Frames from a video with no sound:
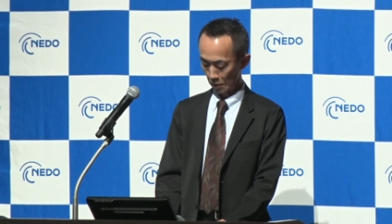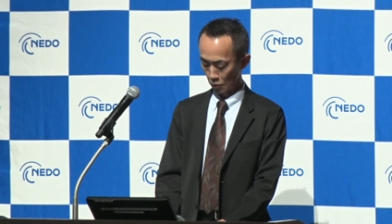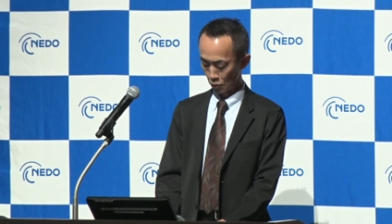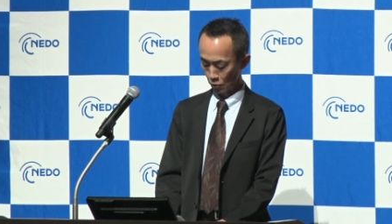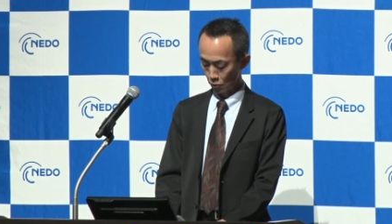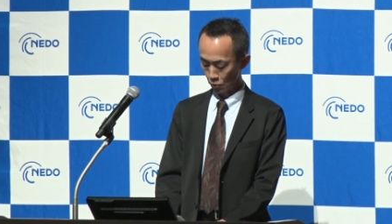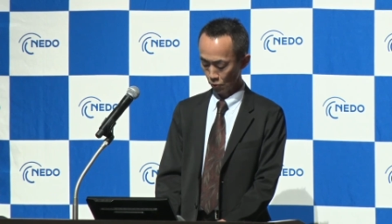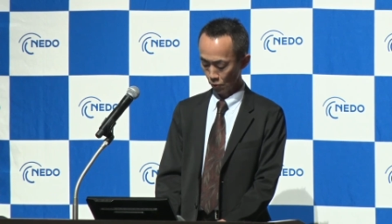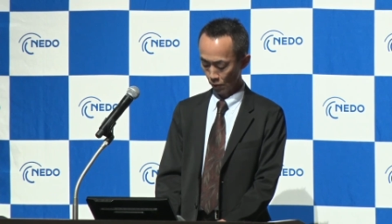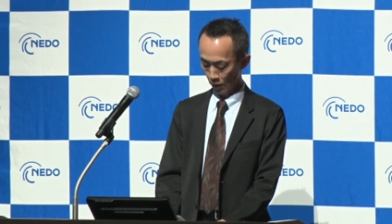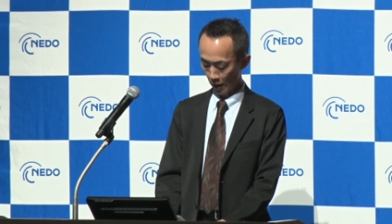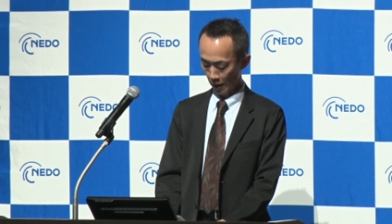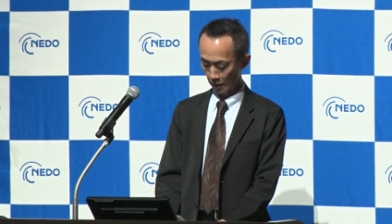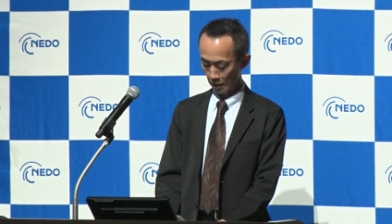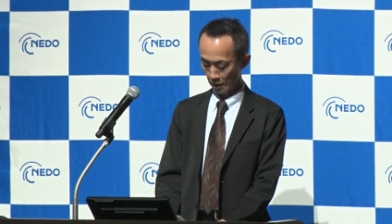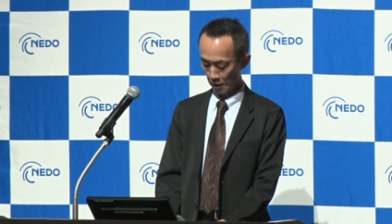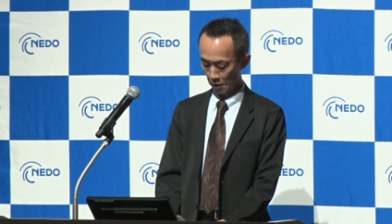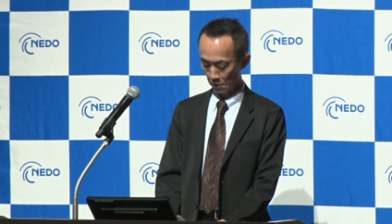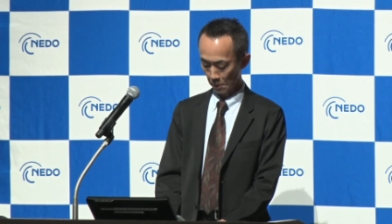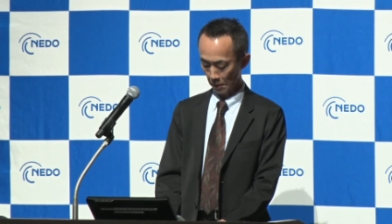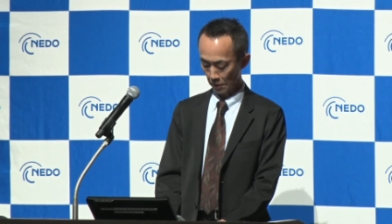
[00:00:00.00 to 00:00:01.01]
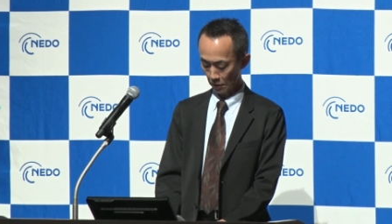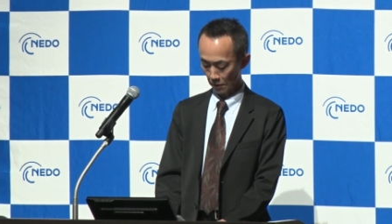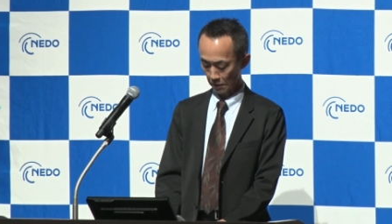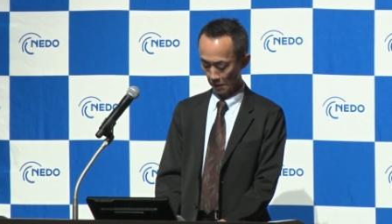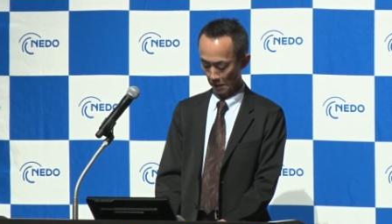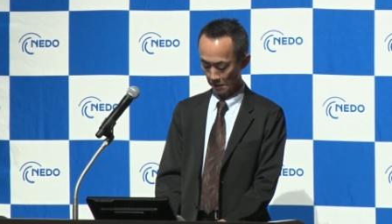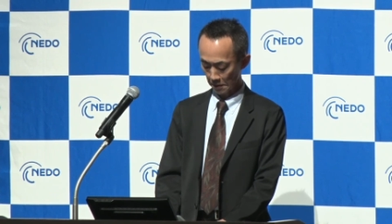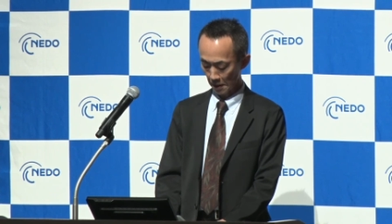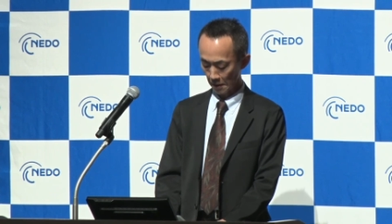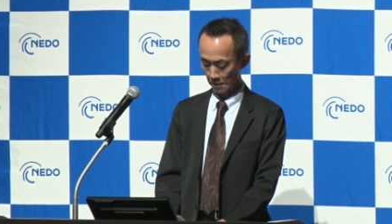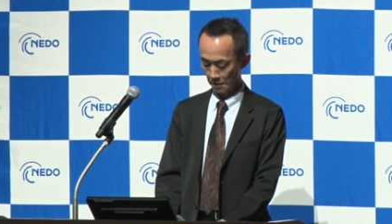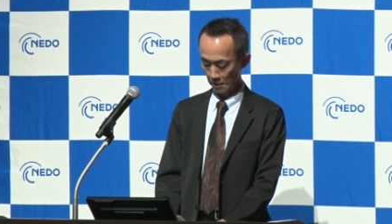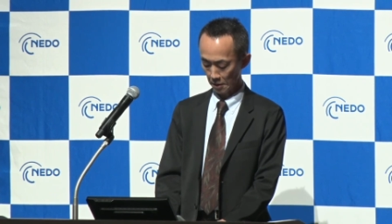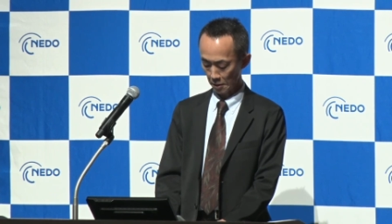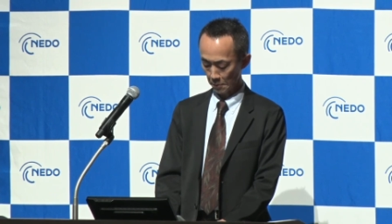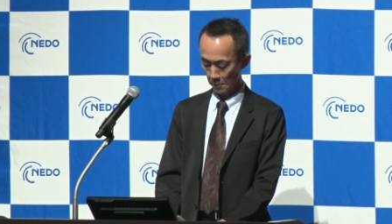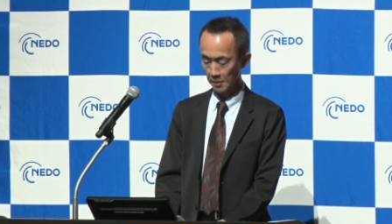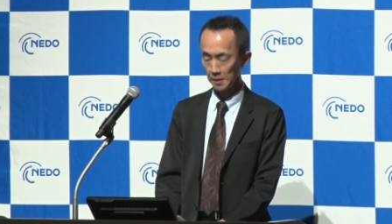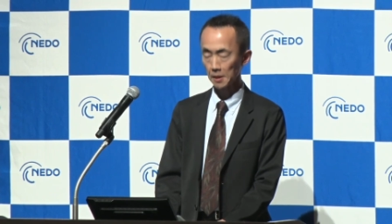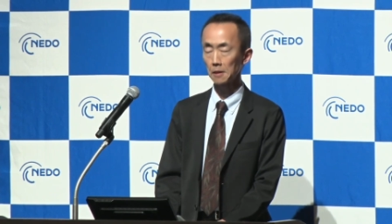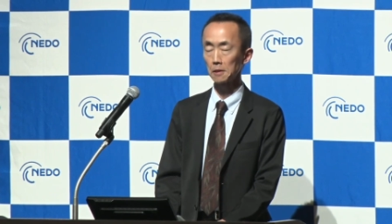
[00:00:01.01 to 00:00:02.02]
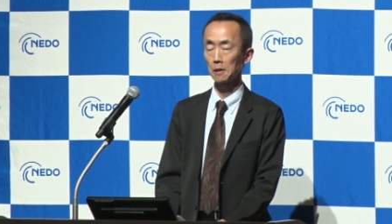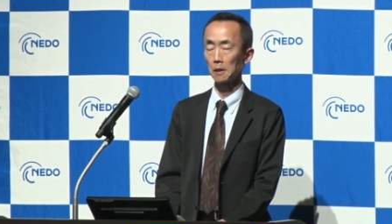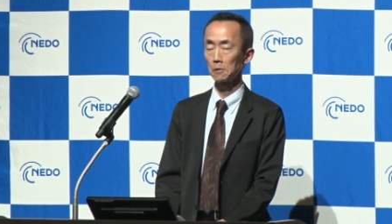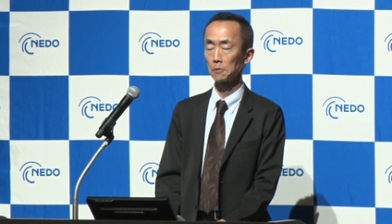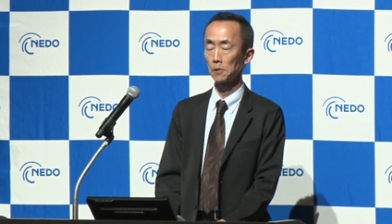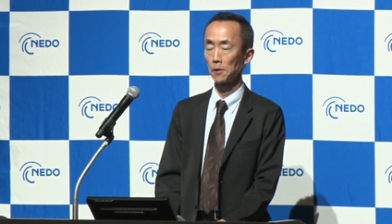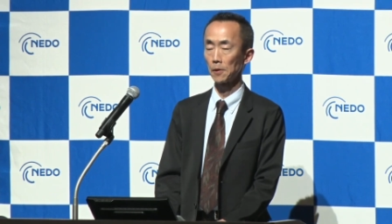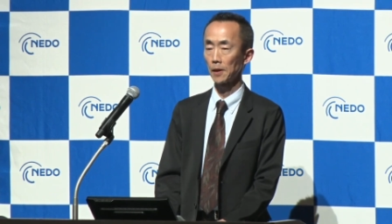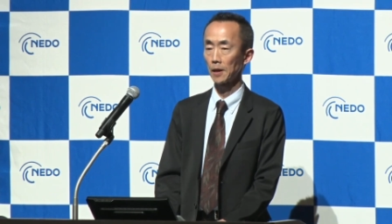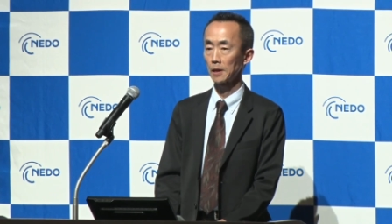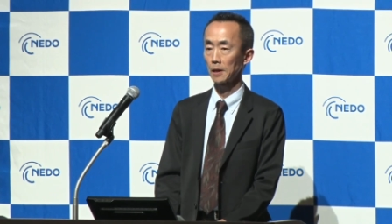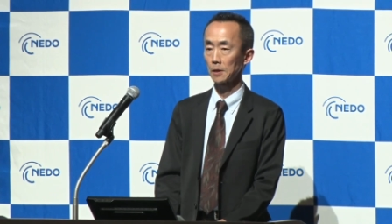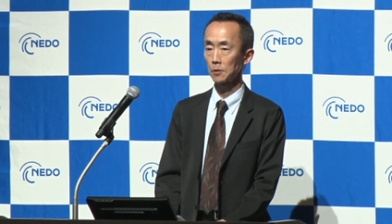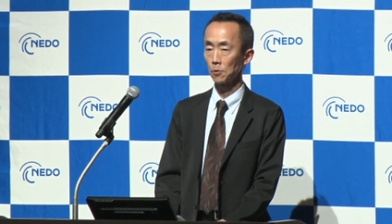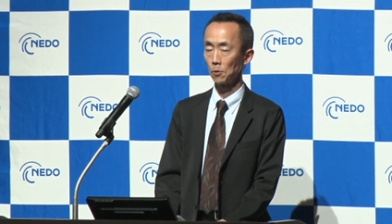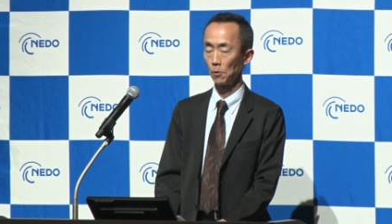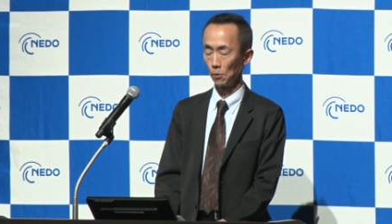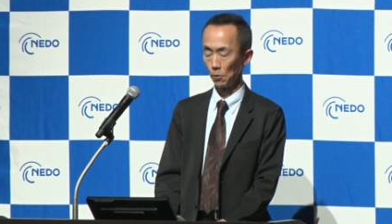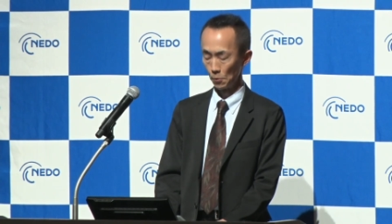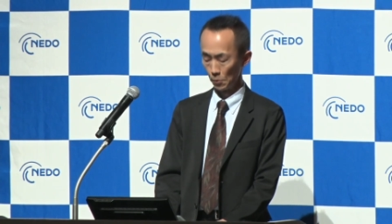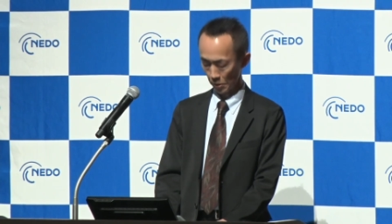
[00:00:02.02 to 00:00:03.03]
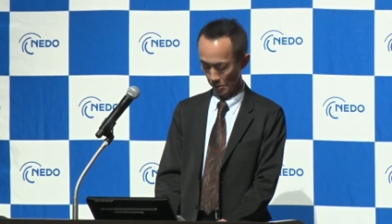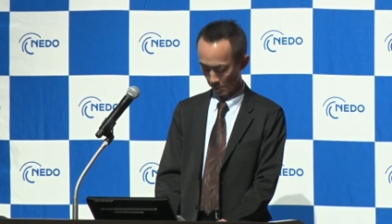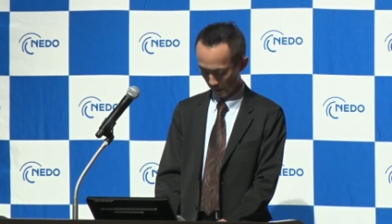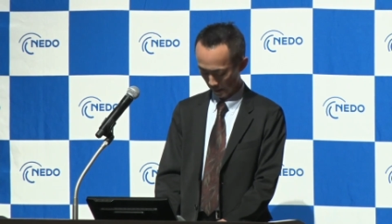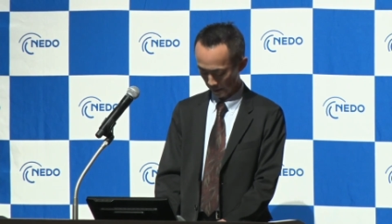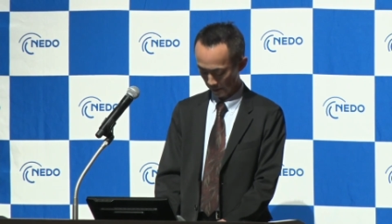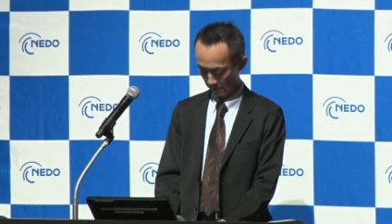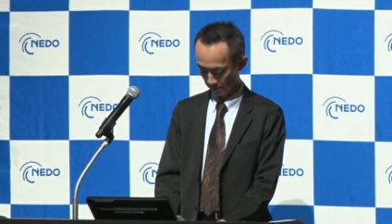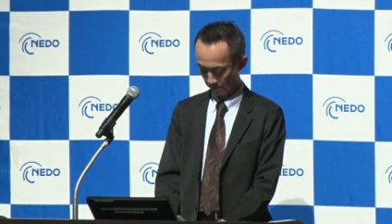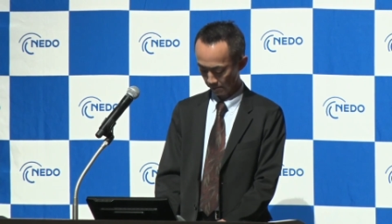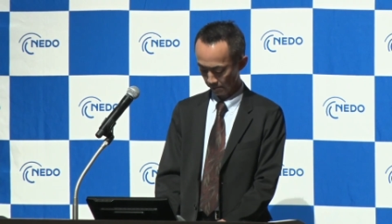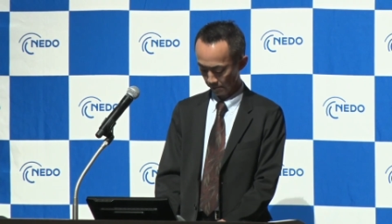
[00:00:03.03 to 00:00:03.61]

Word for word: 重要なキーワードがたくさん示されたのではないかと思います。